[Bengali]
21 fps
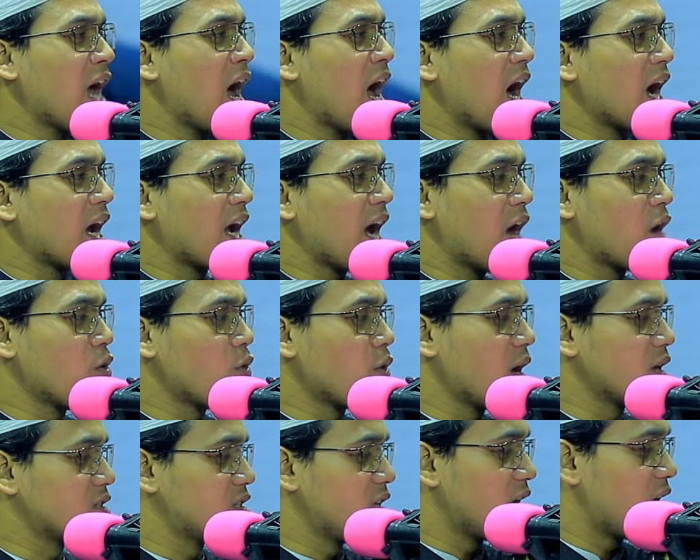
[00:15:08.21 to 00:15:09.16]
না কারো
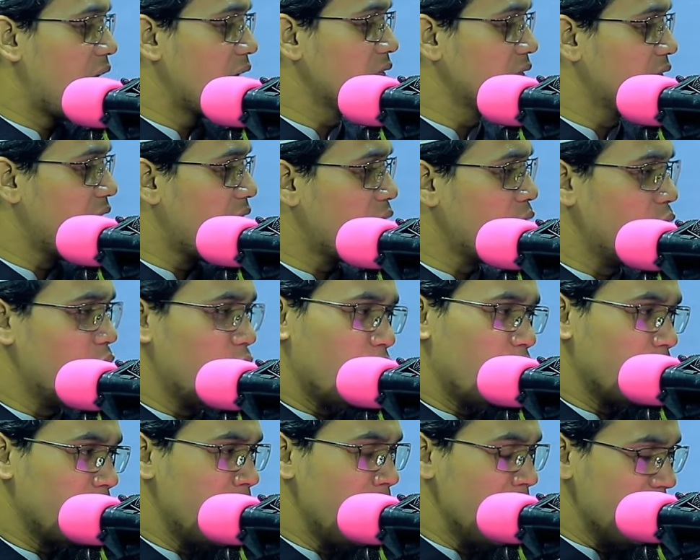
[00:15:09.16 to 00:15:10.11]
কাছে গাদ্দার
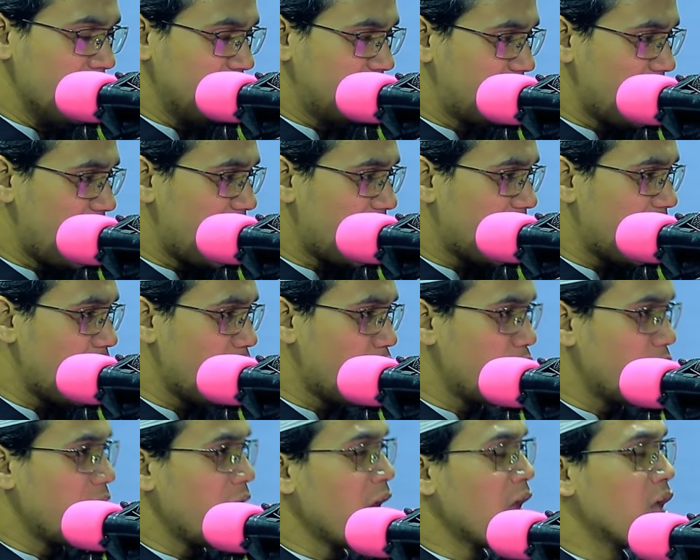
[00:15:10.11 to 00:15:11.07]
হই যার
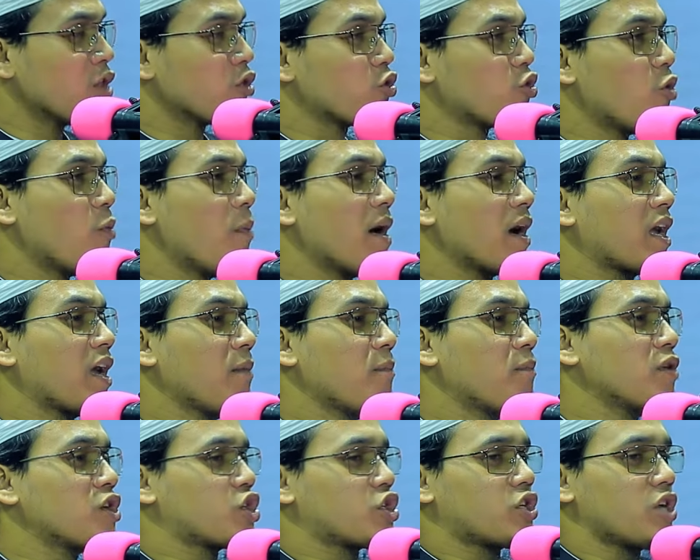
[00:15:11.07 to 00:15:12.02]
কারণে তোমাকে
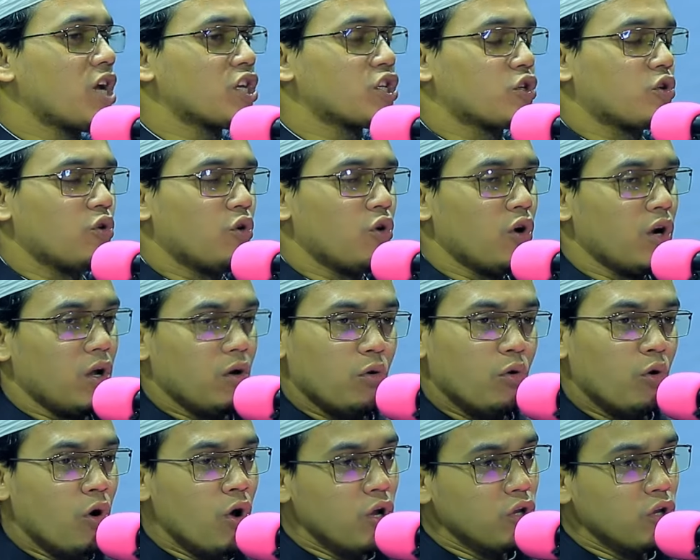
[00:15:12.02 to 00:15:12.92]
বিশ্বাস করলেও